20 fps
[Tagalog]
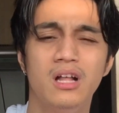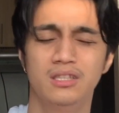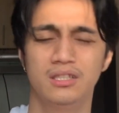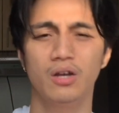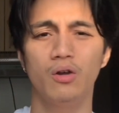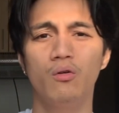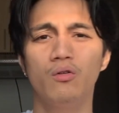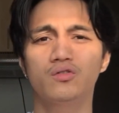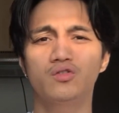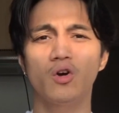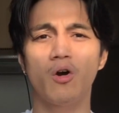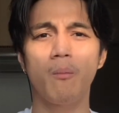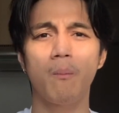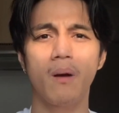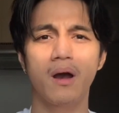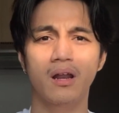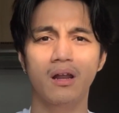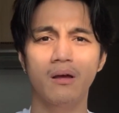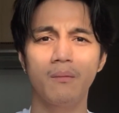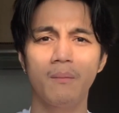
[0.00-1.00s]
nagluto ko
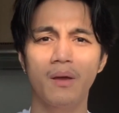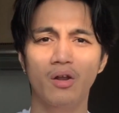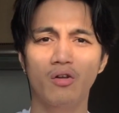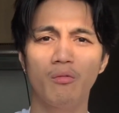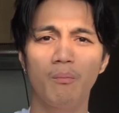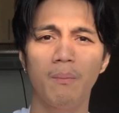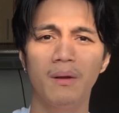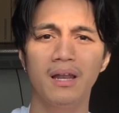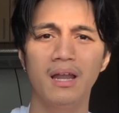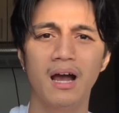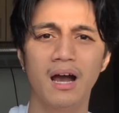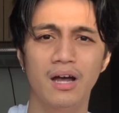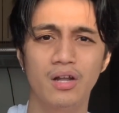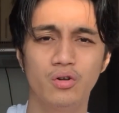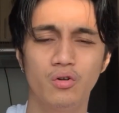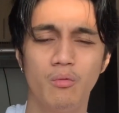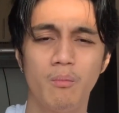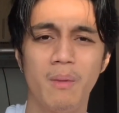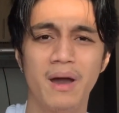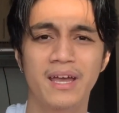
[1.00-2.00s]
parang meron pa lang
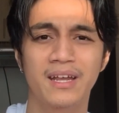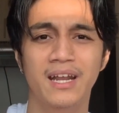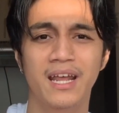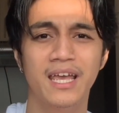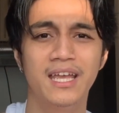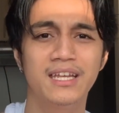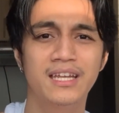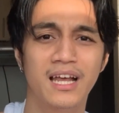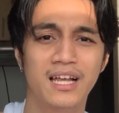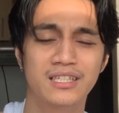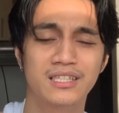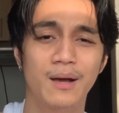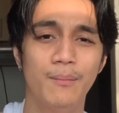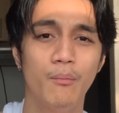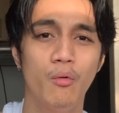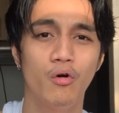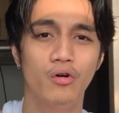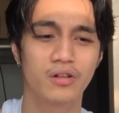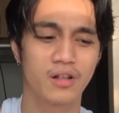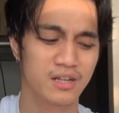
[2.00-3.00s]
ano, Myrae na
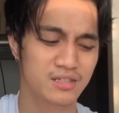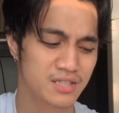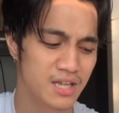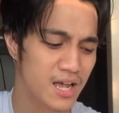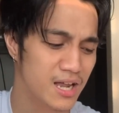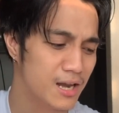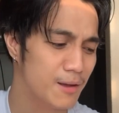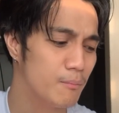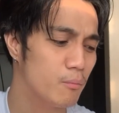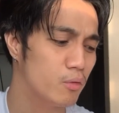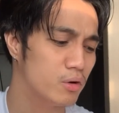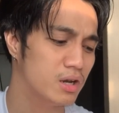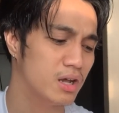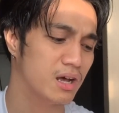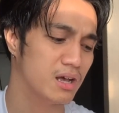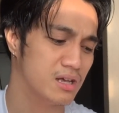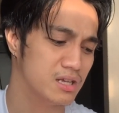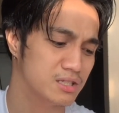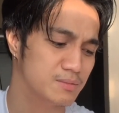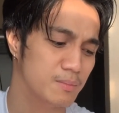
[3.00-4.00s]
sabon kasi alam ko
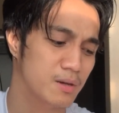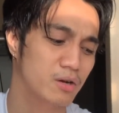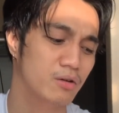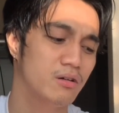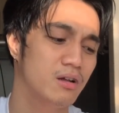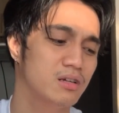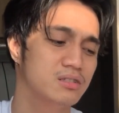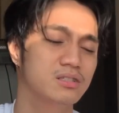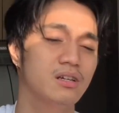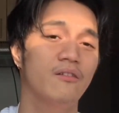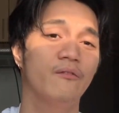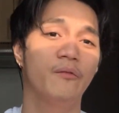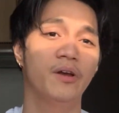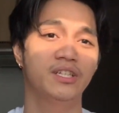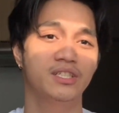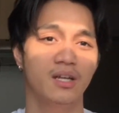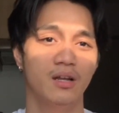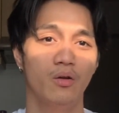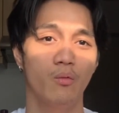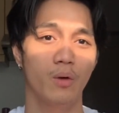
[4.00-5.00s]
lang is meron lang siyang
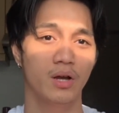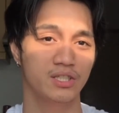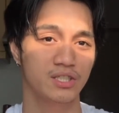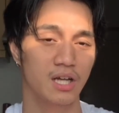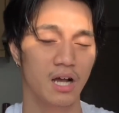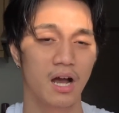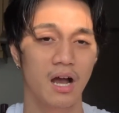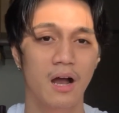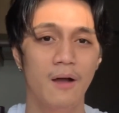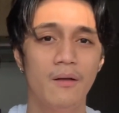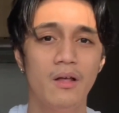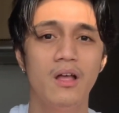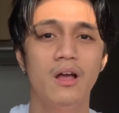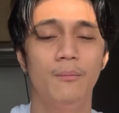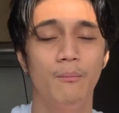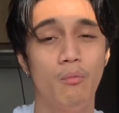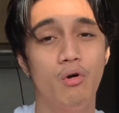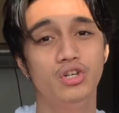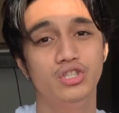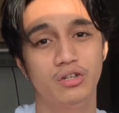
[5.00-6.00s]
facial wash saka
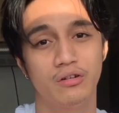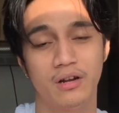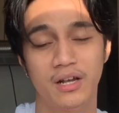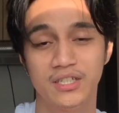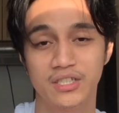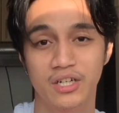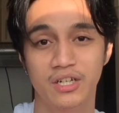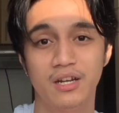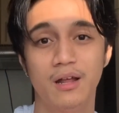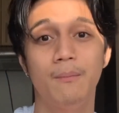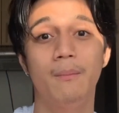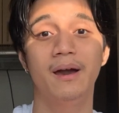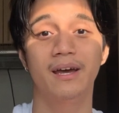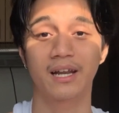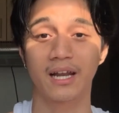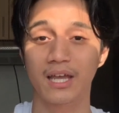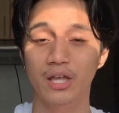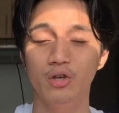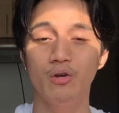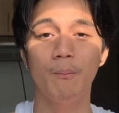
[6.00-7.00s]
moisturizer na
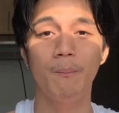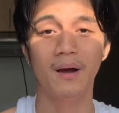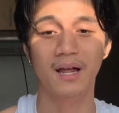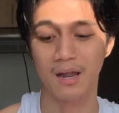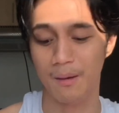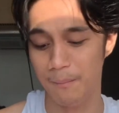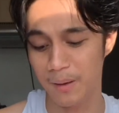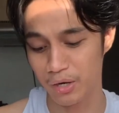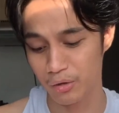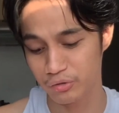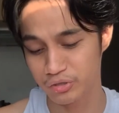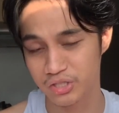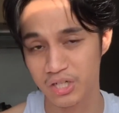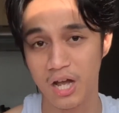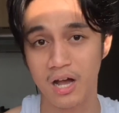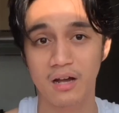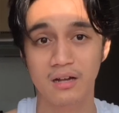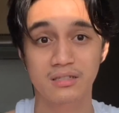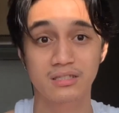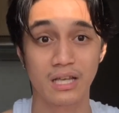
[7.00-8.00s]
Myrae. Yung pala meron
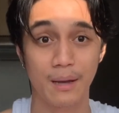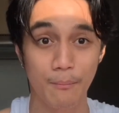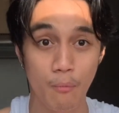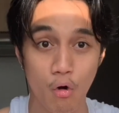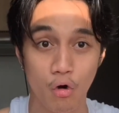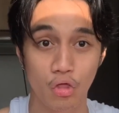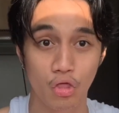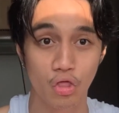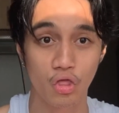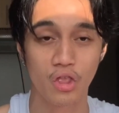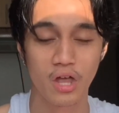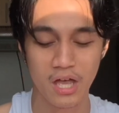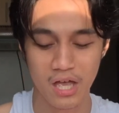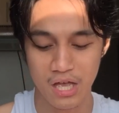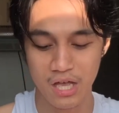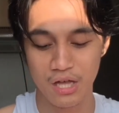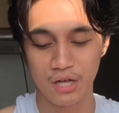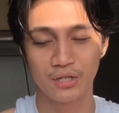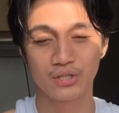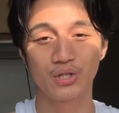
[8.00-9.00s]
siyang sabon.
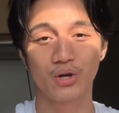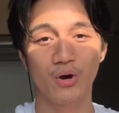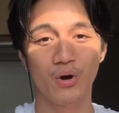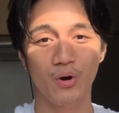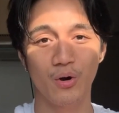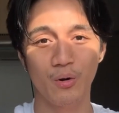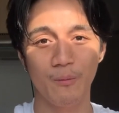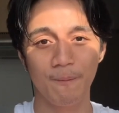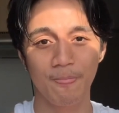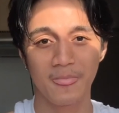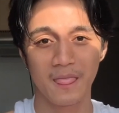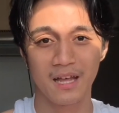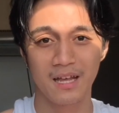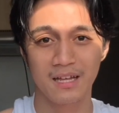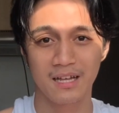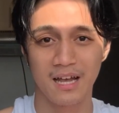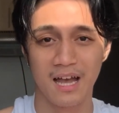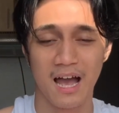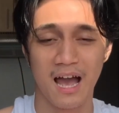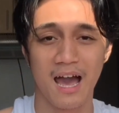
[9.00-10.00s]
So
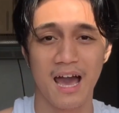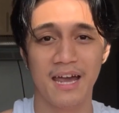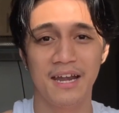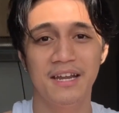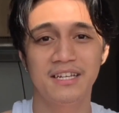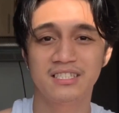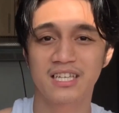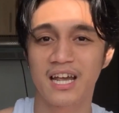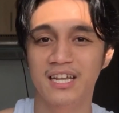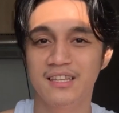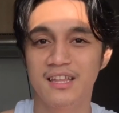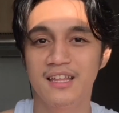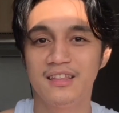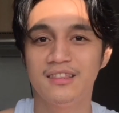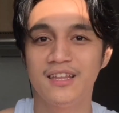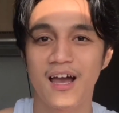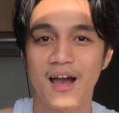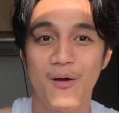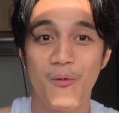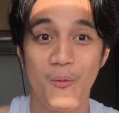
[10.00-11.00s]
I decided
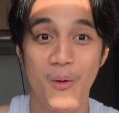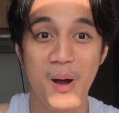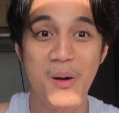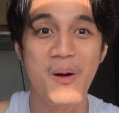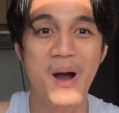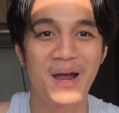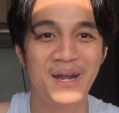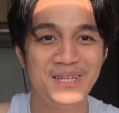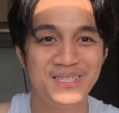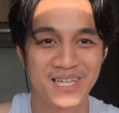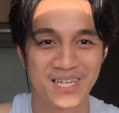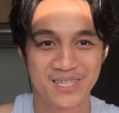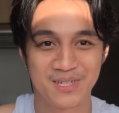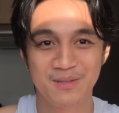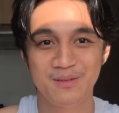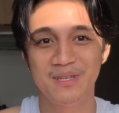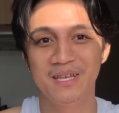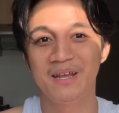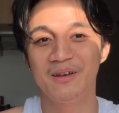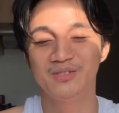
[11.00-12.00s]
na wow, I
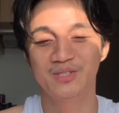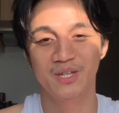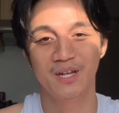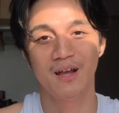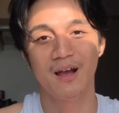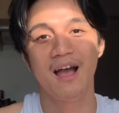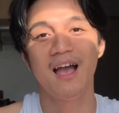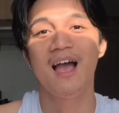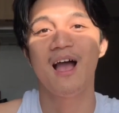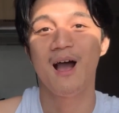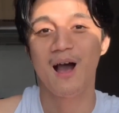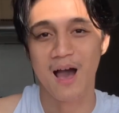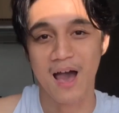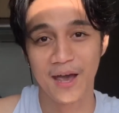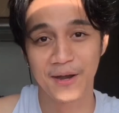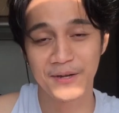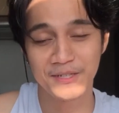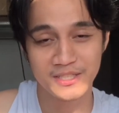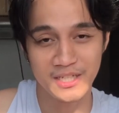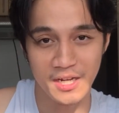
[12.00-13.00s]
decided English talaga
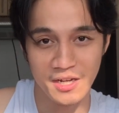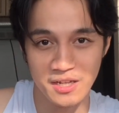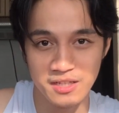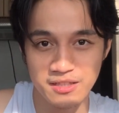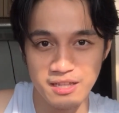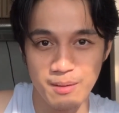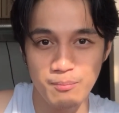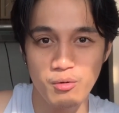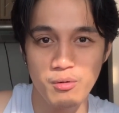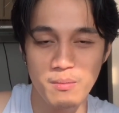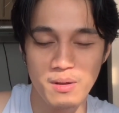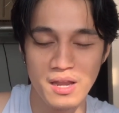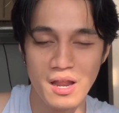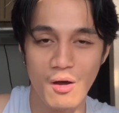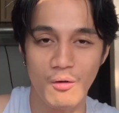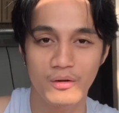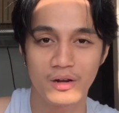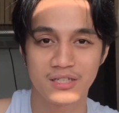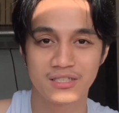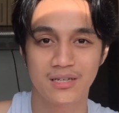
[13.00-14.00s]
I decided na bumili
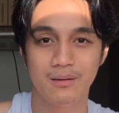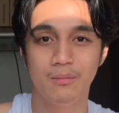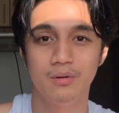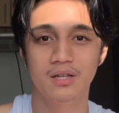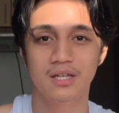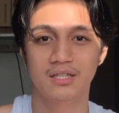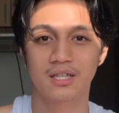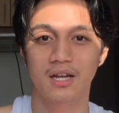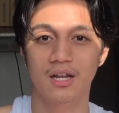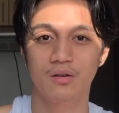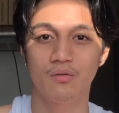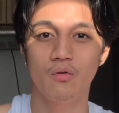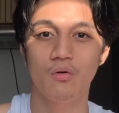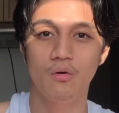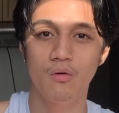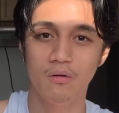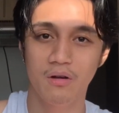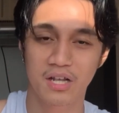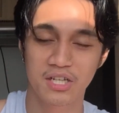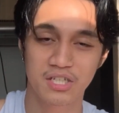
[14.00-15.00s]
ako ng sabon. Try ko
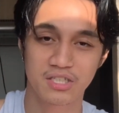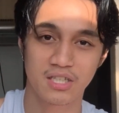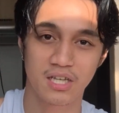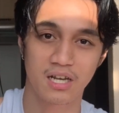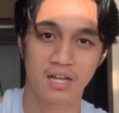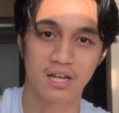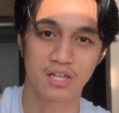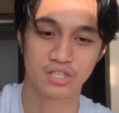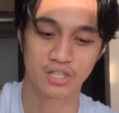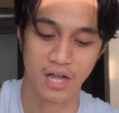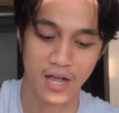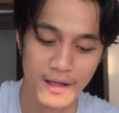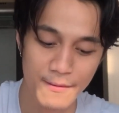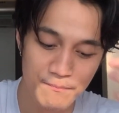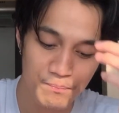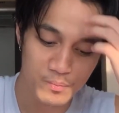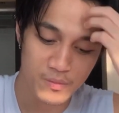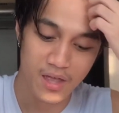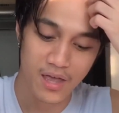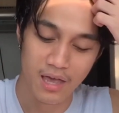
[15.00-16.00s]
kung legit talaga siya.
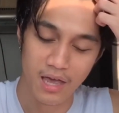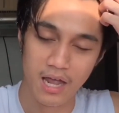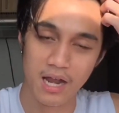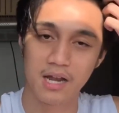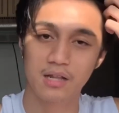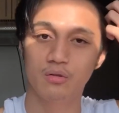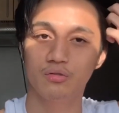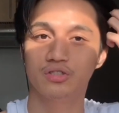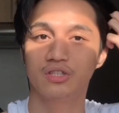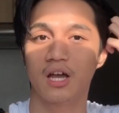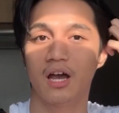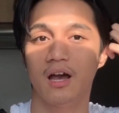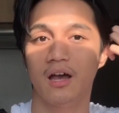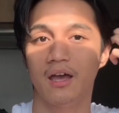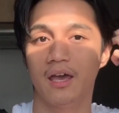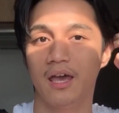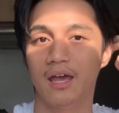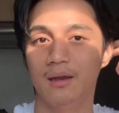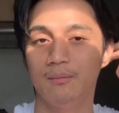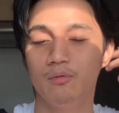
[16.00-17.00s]
And ito
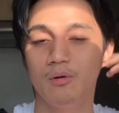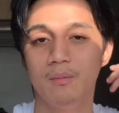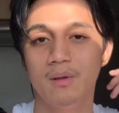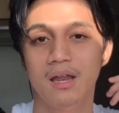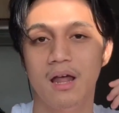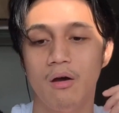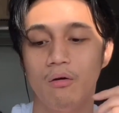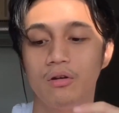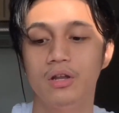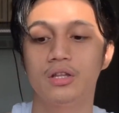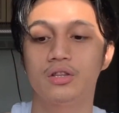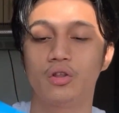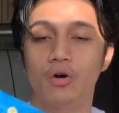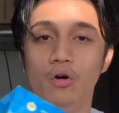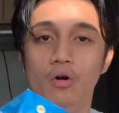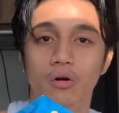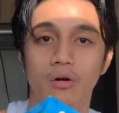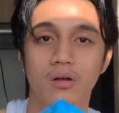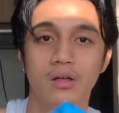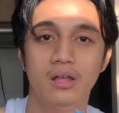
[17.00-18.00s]
siya. And bumili ako
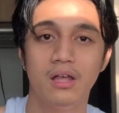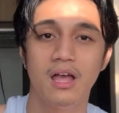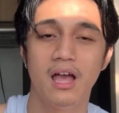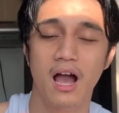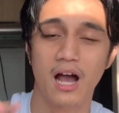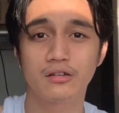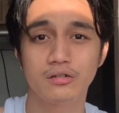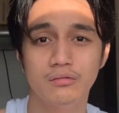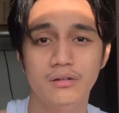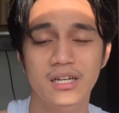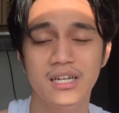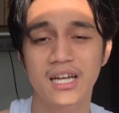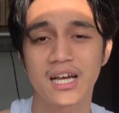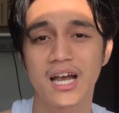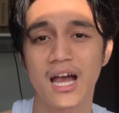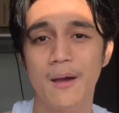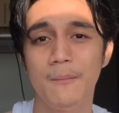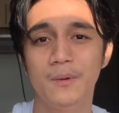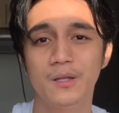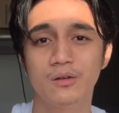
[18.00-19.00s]
nito. Actually,
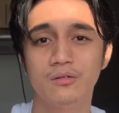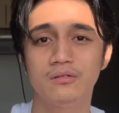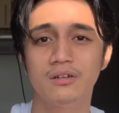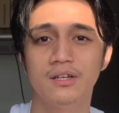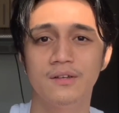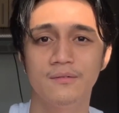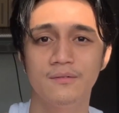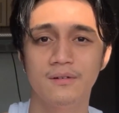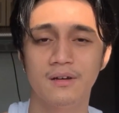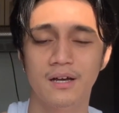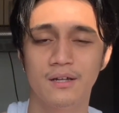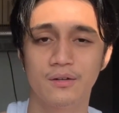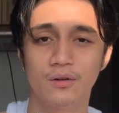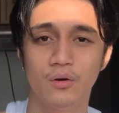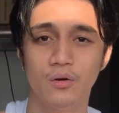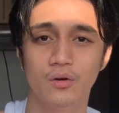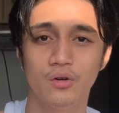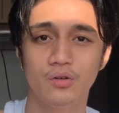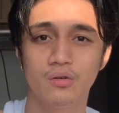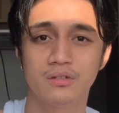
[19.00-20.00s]
nagamit ko na yung,
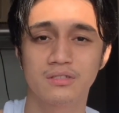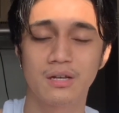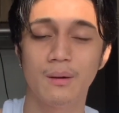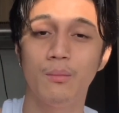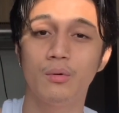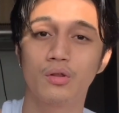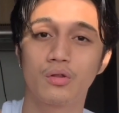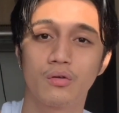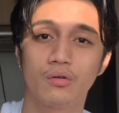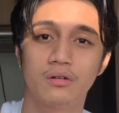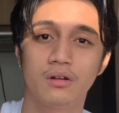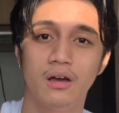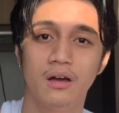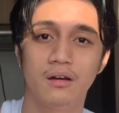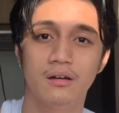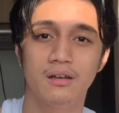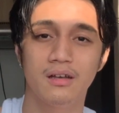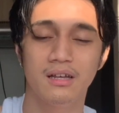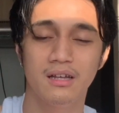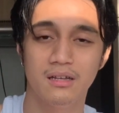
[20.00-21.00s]
ano, yung sabon ko
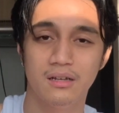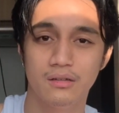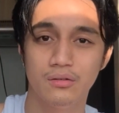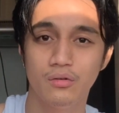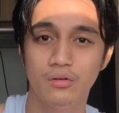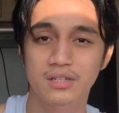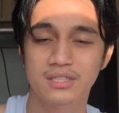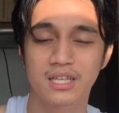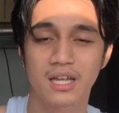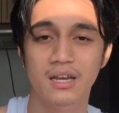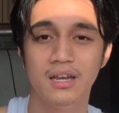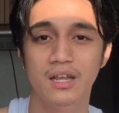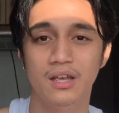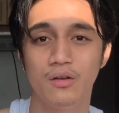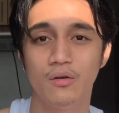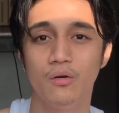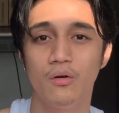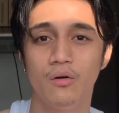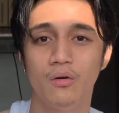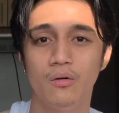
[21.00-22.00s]
ng, noong isang
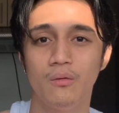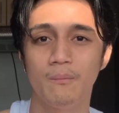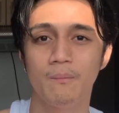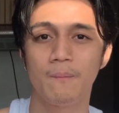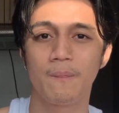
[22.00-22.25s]
linggo.